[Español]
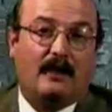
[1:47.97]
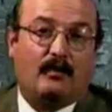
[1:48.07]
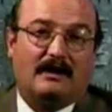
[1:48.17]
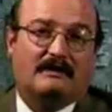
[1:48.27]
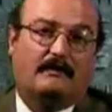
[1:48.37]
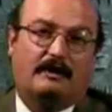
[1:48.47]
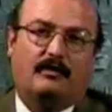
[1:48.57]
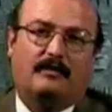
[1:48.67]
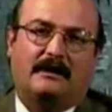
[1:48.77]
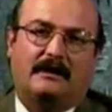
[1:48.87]
cuál es la
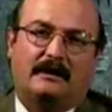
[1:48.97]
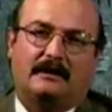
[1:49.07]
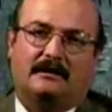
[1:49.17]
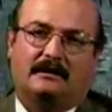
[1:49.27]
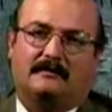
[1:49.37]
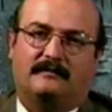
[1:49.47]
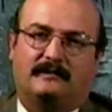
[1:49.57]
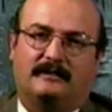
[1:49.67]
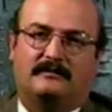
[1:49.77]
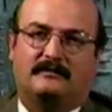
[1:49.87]
mejor manera de
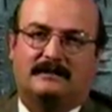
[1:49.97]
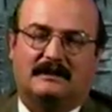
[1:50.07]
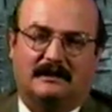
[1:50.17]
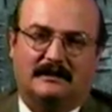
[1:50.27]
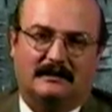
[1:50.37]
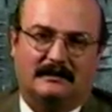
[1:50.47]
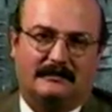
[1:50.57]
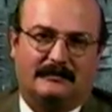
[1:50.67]
satisfacer sus necesidades.